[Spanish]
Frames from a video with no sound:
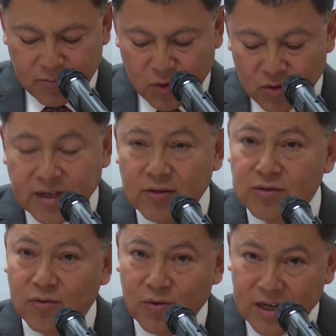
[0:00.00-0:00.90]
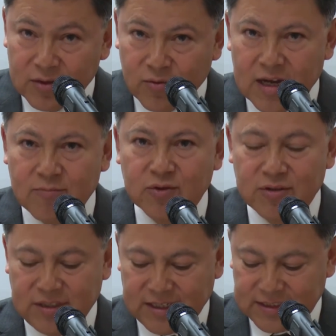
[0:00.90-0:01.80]
por lo que nos
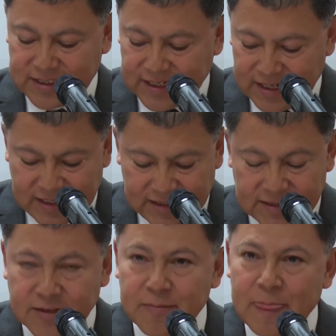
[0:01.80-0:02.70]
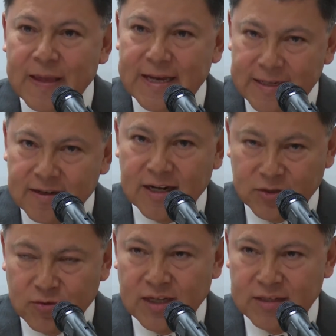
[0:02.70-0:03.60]
congratulamos de que se realice en la
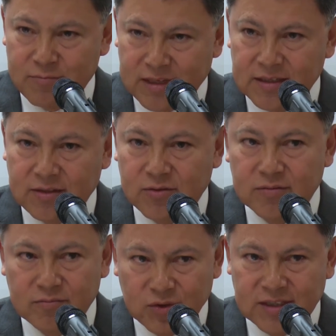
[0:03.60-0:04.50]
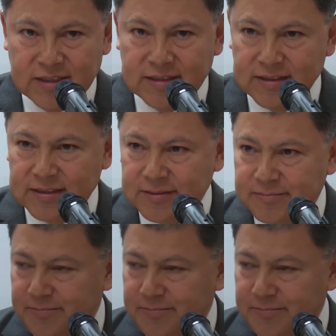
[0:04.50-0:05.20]
Ciudad de México. Muchas gracias.